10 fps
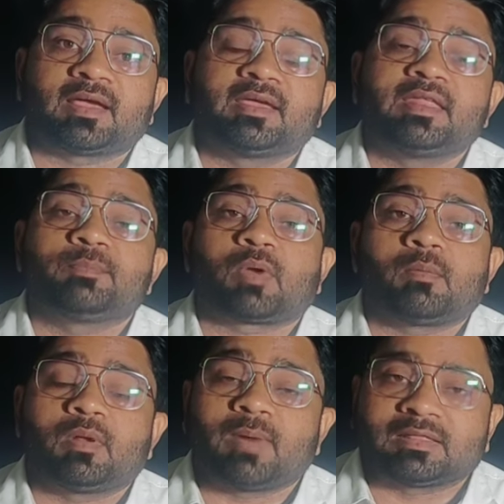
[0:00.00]
हैं आखिर ये
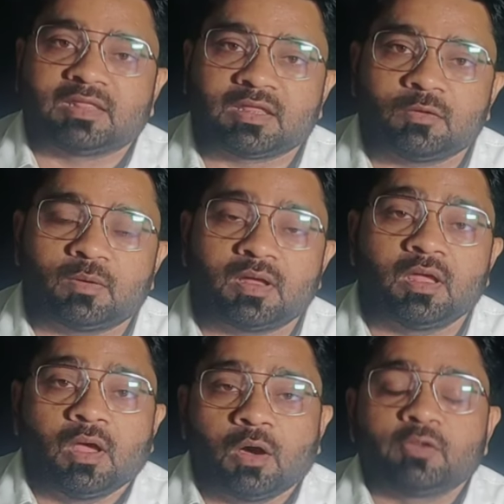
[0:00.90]
प्रॉब्लम आती क्यों है
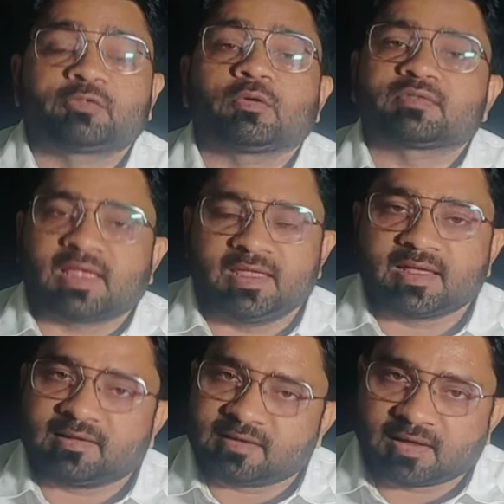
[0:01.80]
और इसको सही
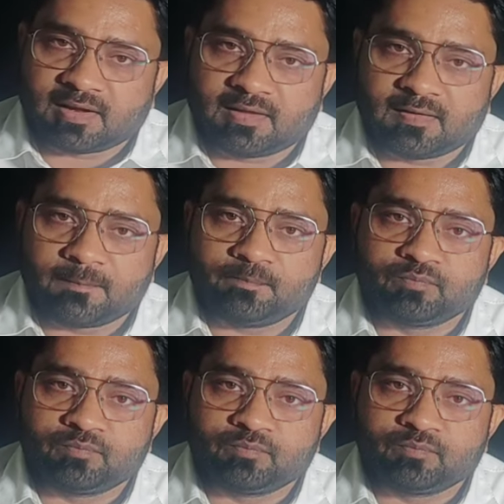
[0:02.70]
कैसे करेंगे